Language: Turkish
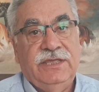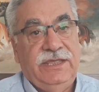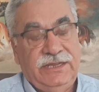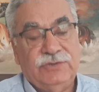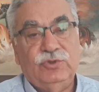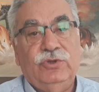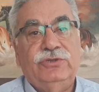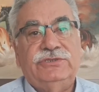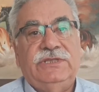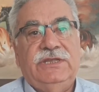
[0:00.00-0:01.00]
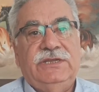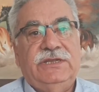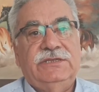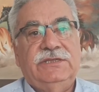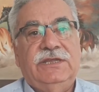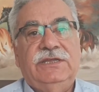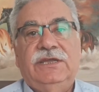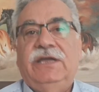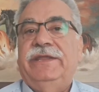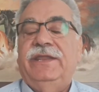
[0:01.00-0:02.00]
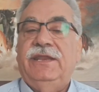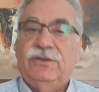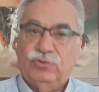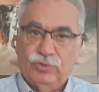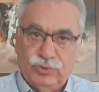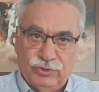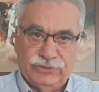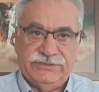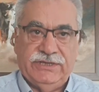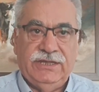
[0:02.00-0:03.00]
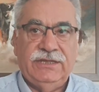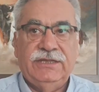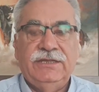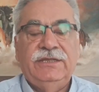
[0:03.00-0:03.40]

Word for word: Eğer Toros dağlarında haneler duruyorsa